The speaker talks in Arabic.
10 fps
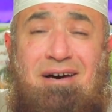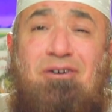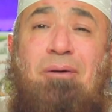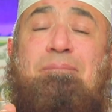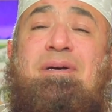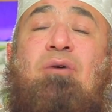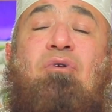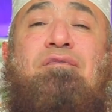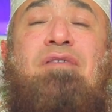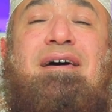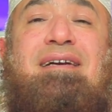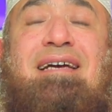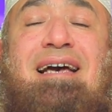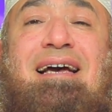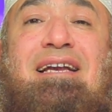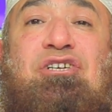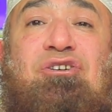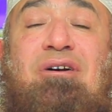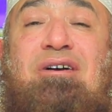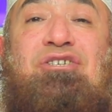ربنا وفقني
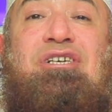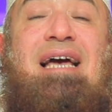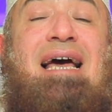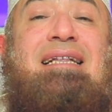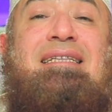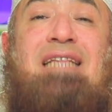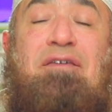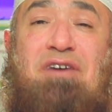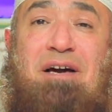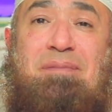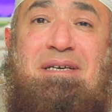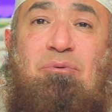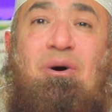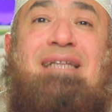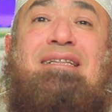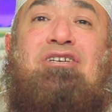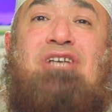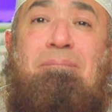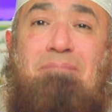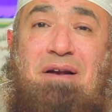لشراء شيء أنتفع به
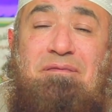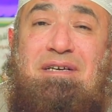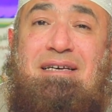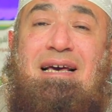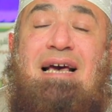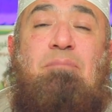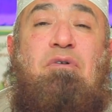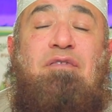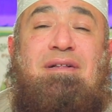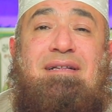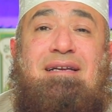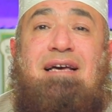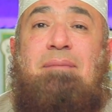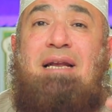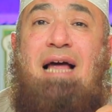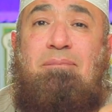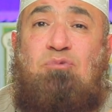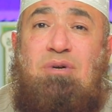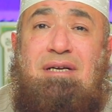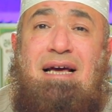وأتجمل فيه بفضل الله بل
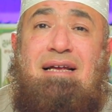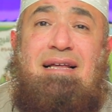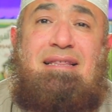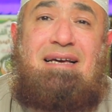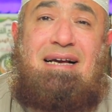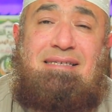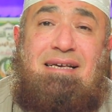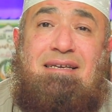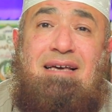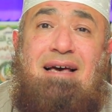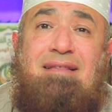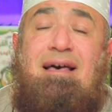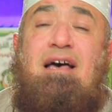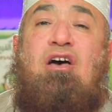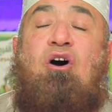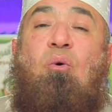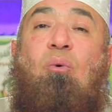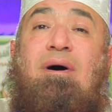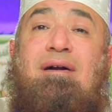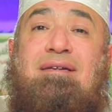الحمد لله الذي كساني هذا
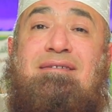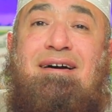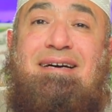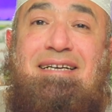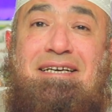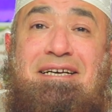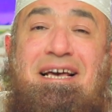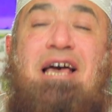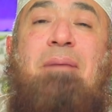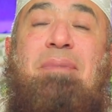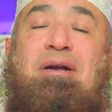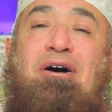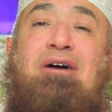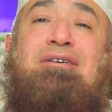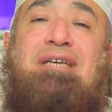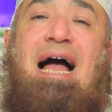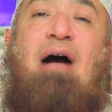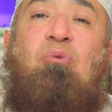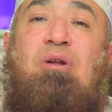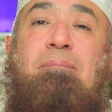ورزقنيه من غير
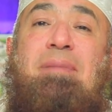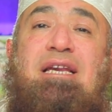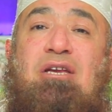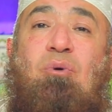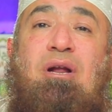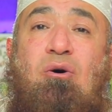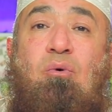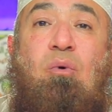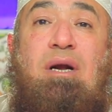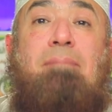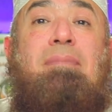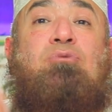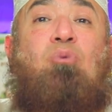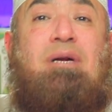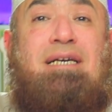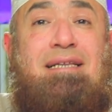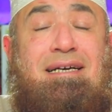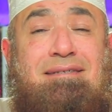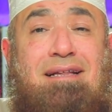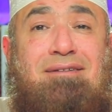حول مني ولا قوة لما تقول كده
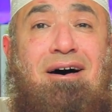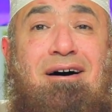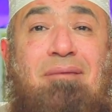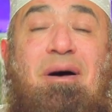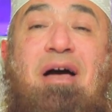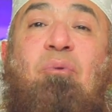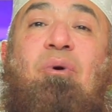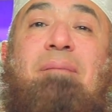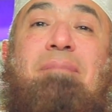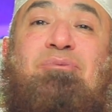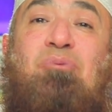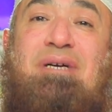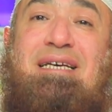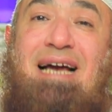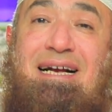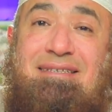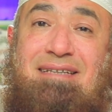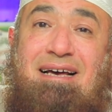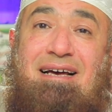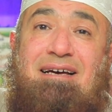عند الطعام ولما تقول كده
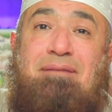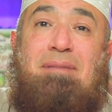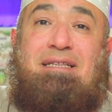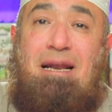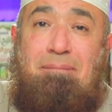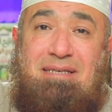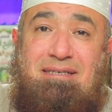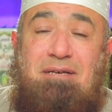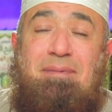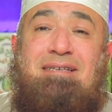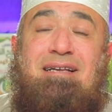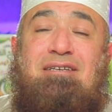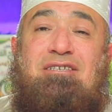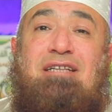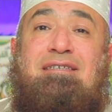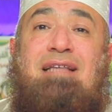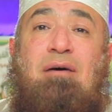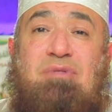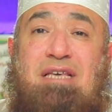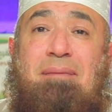عند آه، ما تلبس لباسا جديدا
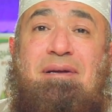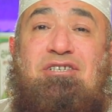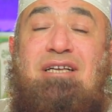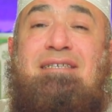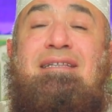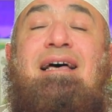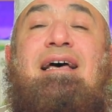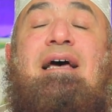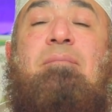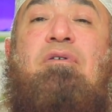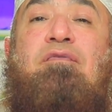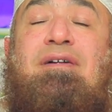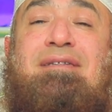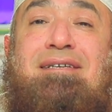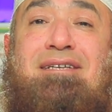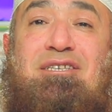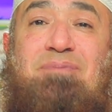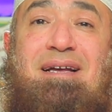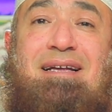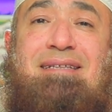أو ثيابا جديدة بفضل الله
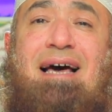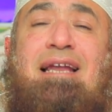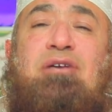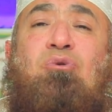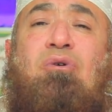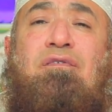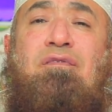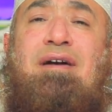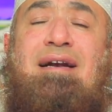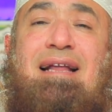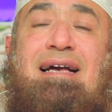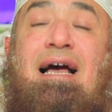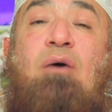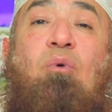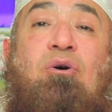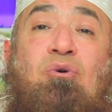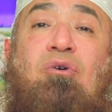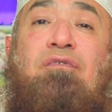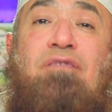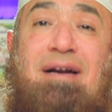سبحانه وتعالى يغفر لك
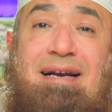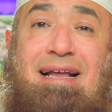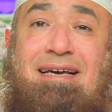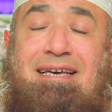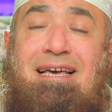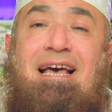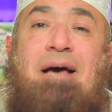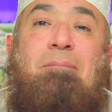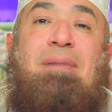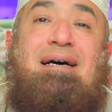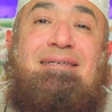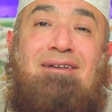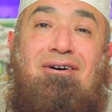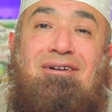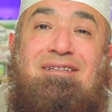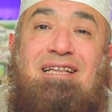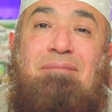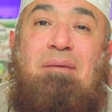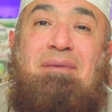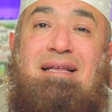ويغفر لك ما تقدم
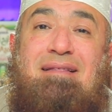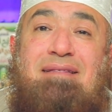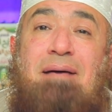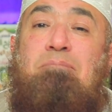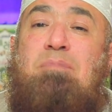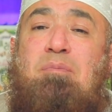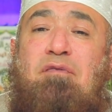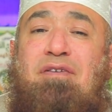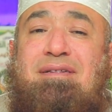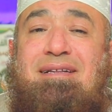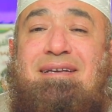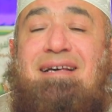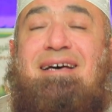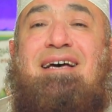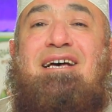من الذنب بفضل الله